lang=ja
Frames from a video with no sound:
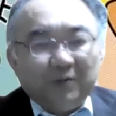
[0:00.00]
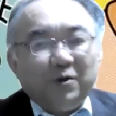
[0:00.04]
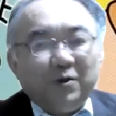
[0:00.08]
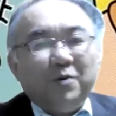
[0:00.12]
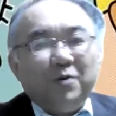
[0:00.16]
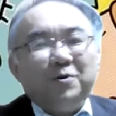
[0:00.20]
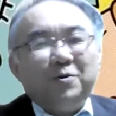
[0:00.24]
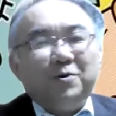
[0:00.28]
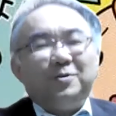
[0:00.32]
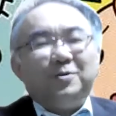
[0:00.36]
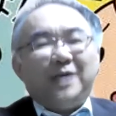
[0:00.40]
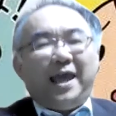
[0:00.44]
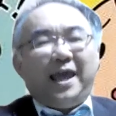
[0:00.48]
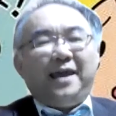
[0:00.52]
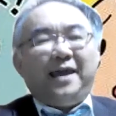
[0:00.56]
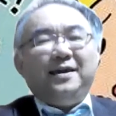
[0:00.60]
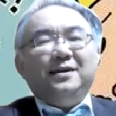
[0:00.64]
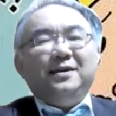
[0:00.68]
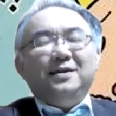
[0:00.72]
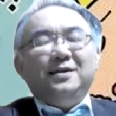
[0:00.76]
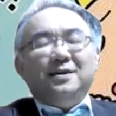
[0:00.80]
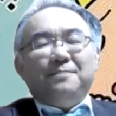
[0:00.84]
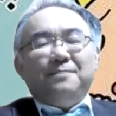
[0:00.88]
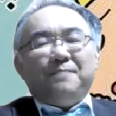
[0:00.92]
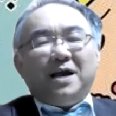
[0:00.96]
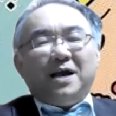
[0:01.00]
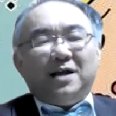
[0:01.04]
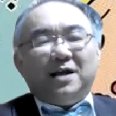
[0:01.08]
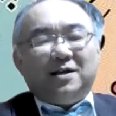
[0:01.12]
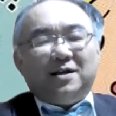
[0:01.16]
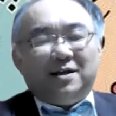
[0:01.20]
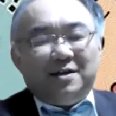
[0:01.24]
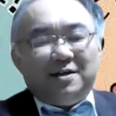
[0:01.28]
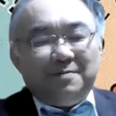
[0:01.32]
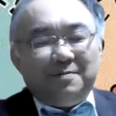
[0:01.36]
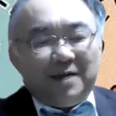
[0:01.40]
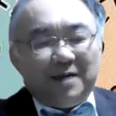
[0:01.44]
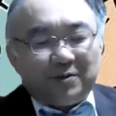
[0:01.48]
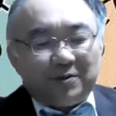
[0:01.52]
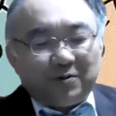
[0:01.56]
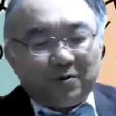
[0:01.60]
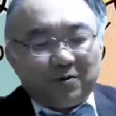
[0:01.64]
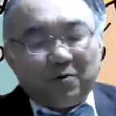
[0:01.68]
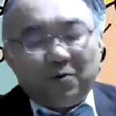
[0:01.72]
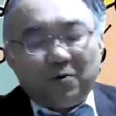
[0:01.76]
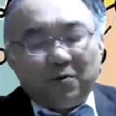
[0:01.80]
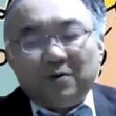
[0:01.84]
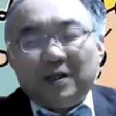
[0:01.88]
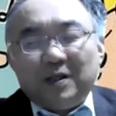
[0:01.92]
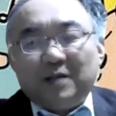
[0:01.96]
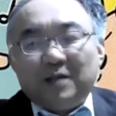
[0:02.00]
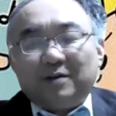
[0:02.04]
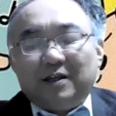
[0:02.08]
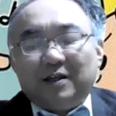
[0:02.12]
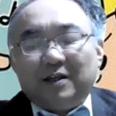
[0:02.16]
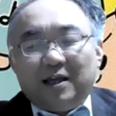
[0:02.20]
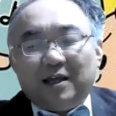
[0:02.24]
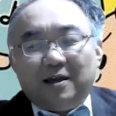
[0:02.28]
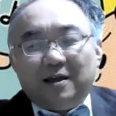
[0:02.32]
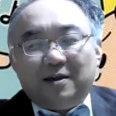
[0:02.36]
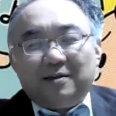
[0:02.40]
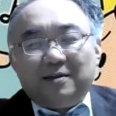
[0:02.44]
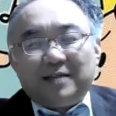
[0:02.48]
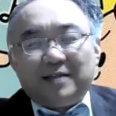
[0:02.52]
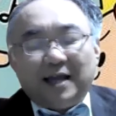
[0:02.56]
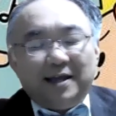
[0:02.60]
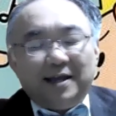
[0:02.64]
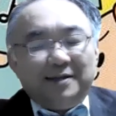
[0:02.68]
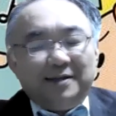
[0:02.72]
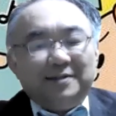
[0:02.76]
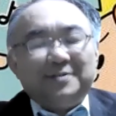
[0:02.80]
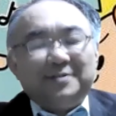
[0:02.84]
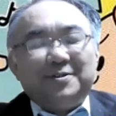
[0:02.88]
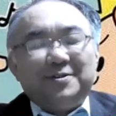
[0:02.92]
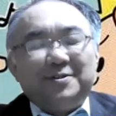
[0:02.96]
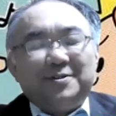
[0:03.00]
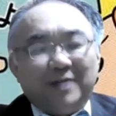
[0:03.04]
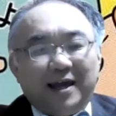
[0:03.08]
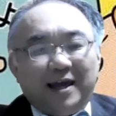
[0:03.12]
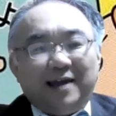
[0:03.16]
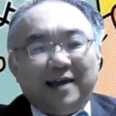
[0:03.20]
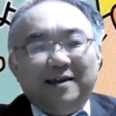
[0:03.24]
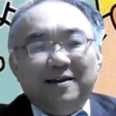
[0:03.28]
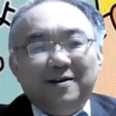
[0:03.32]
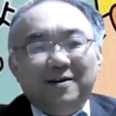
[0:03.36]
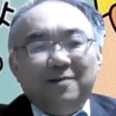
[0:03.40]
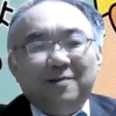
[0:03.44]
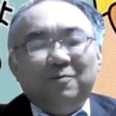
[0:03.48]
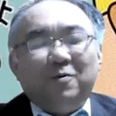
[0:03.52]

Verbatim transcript: ということで、まあ、今ちょっとコロナとかで大変ですよね。